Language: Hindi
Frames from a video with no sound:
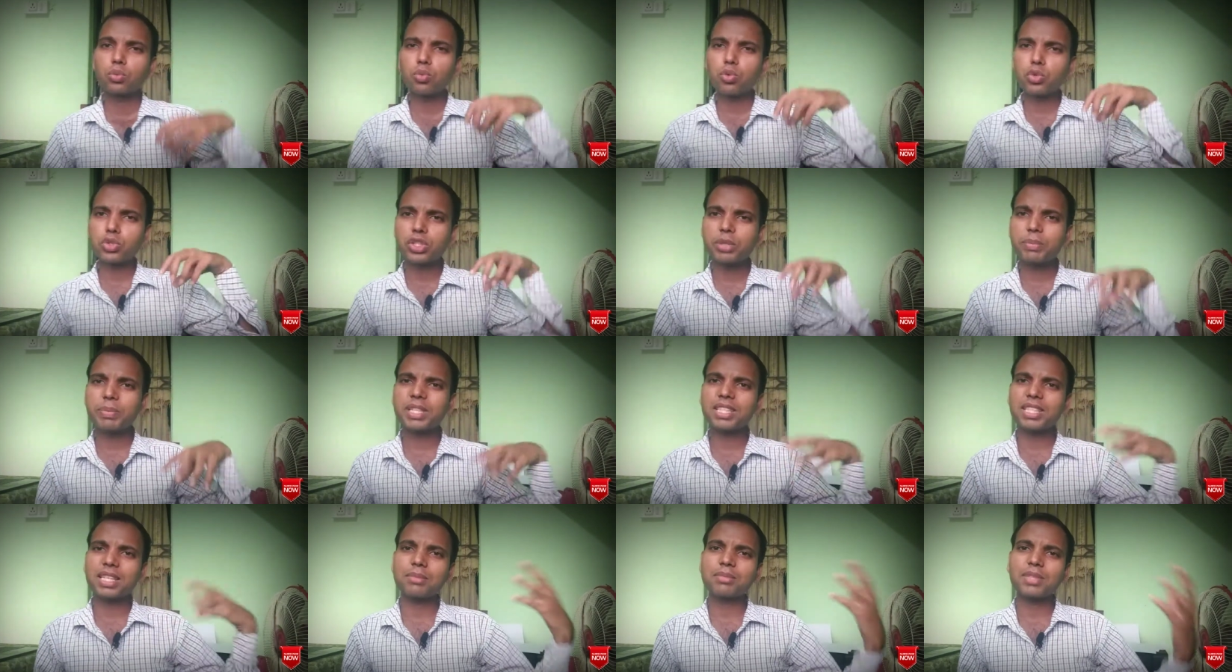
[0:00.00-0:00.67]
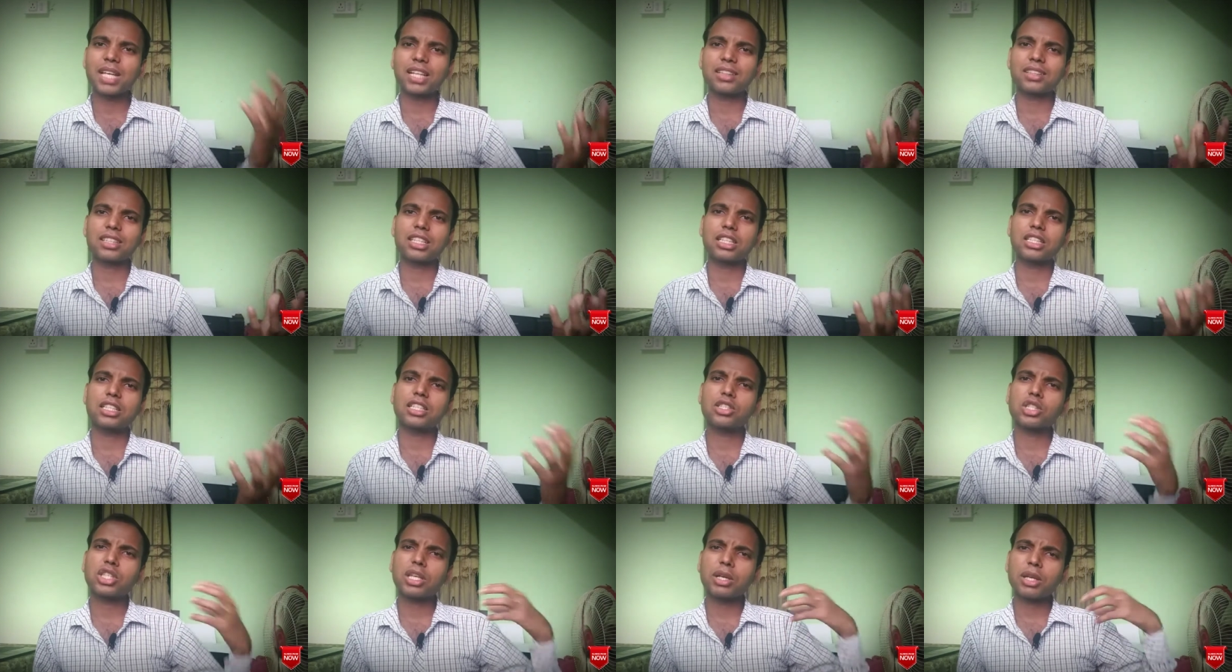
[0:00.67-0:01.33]
कुछ भी समझाते
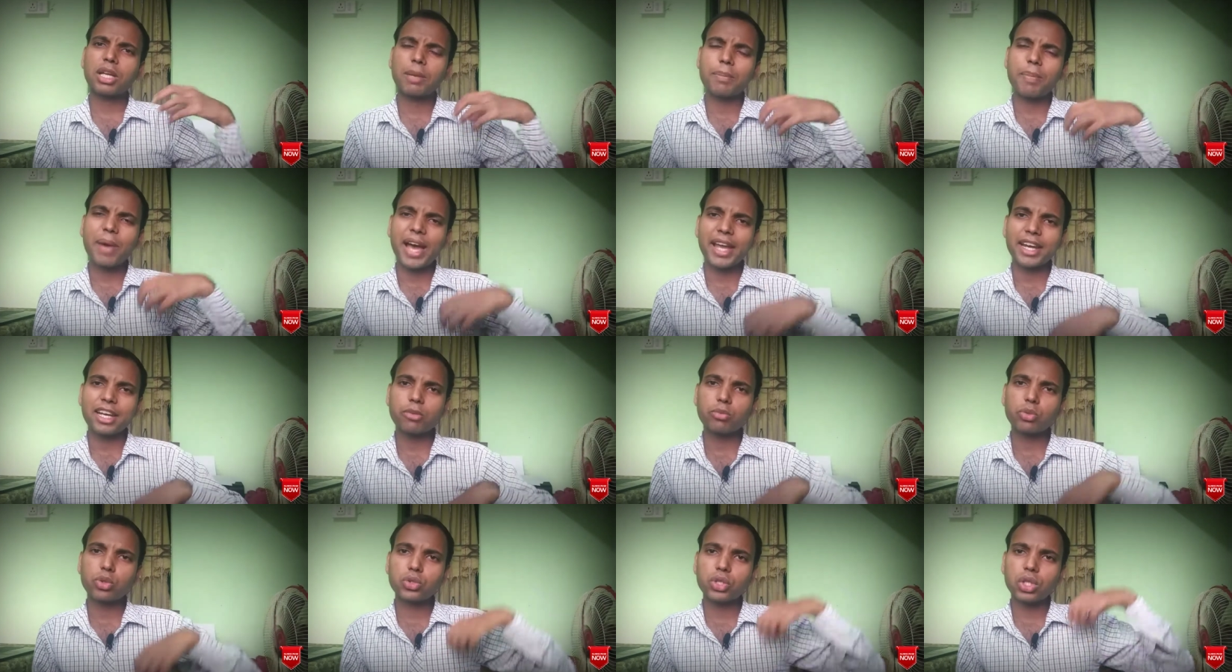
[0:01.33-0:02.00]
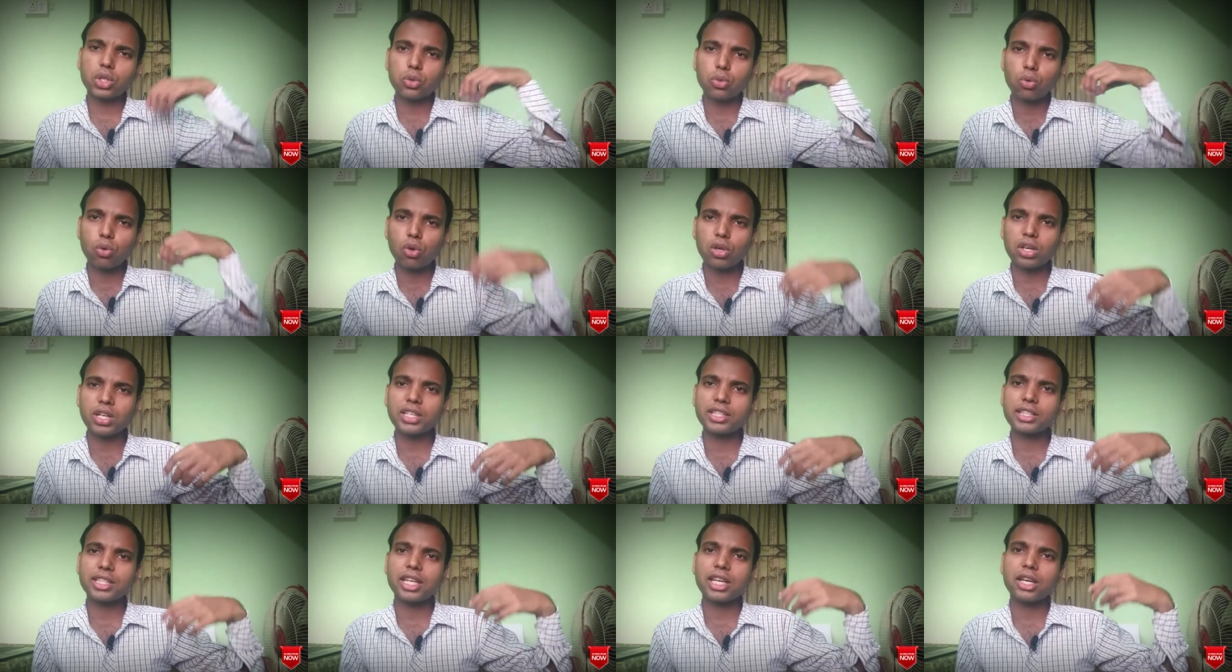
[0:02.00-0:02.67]
हैं जिसके बारे में उसे
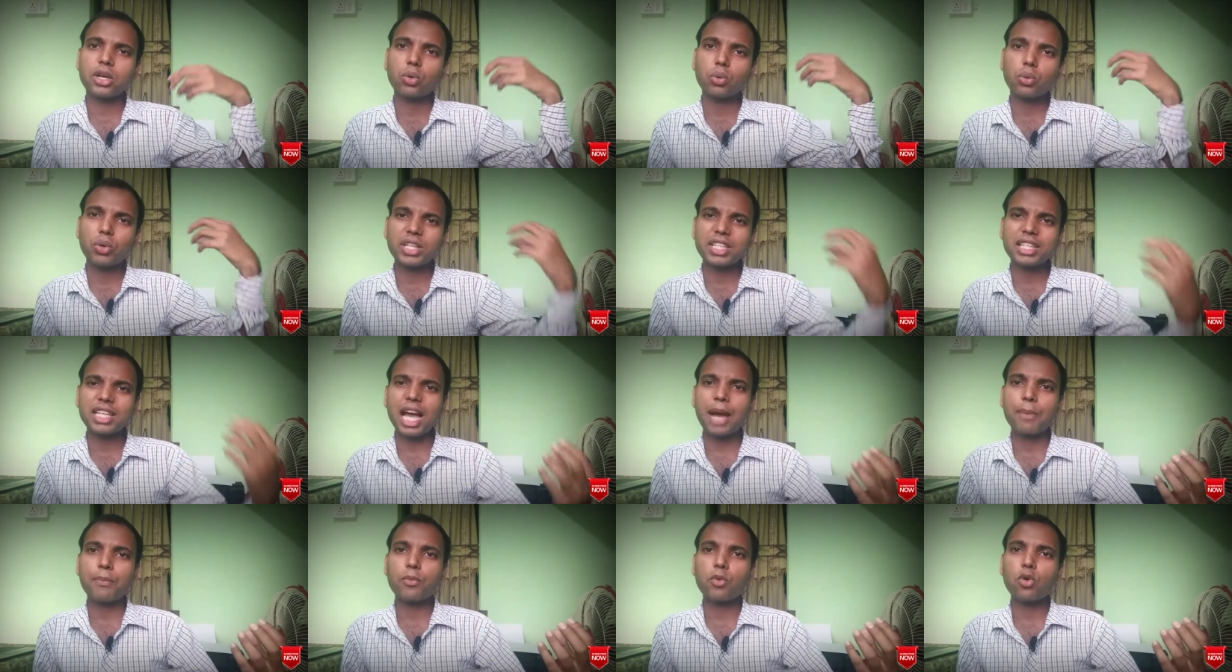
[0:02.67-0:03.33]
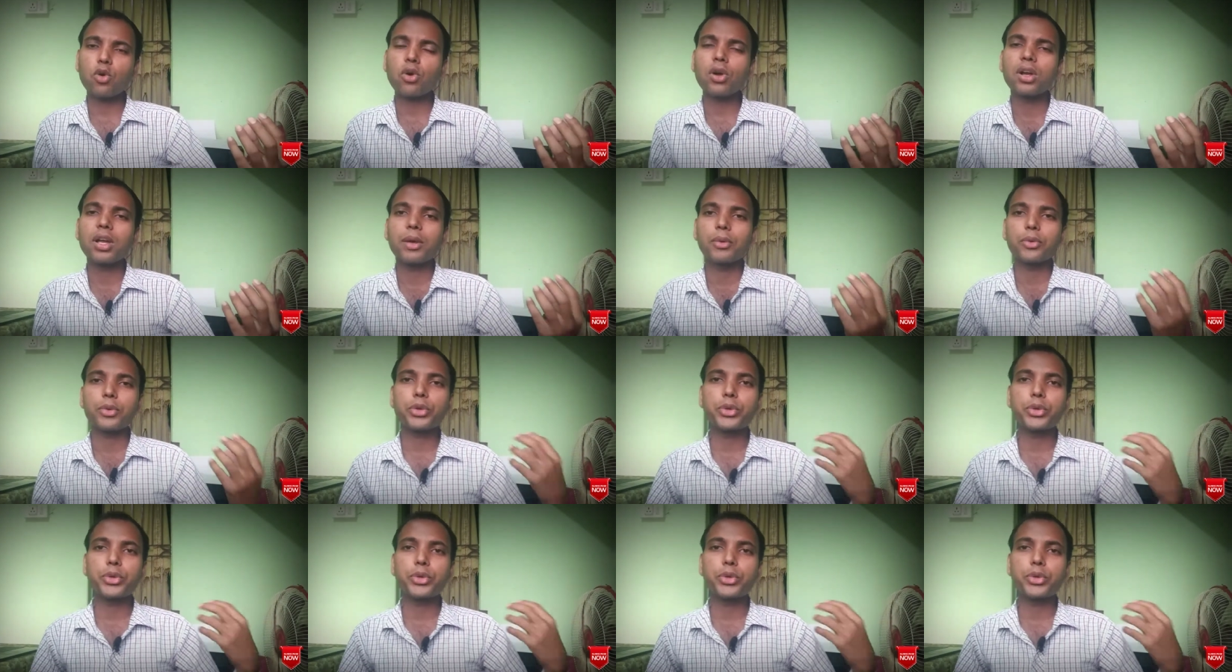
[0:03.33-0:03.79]
नॉलेज है वही आपको